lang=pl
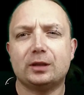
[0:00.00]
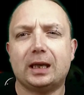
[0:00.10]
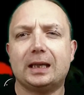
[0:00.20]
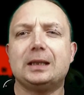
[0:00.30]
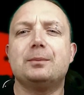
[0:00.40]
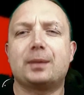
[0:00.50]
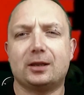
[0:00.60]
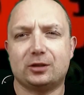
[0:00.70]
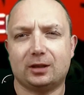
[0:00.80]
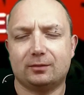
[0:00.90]
na
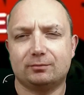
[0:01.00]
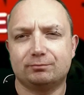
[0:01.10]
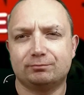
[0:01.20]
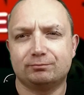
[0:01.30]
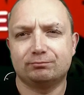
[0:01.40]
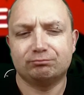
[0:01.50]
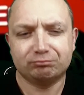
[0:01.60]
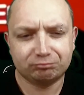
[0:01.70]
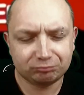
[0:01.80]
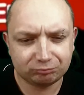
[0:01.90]
imprezie.
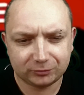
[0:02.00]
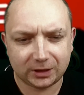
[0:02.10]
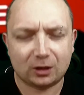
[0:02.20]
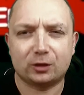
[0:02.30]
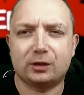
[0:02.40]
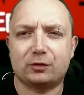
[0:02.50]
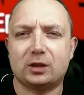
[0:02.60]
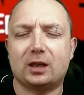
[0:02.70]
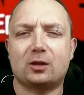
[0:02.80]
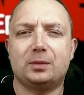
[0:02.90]
Jego
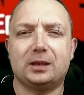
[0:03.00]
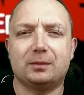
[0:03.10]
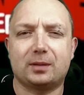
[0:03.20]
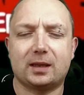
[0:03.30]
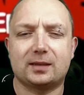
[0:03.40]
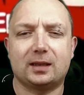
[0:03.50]
dziewczyna robi imprezę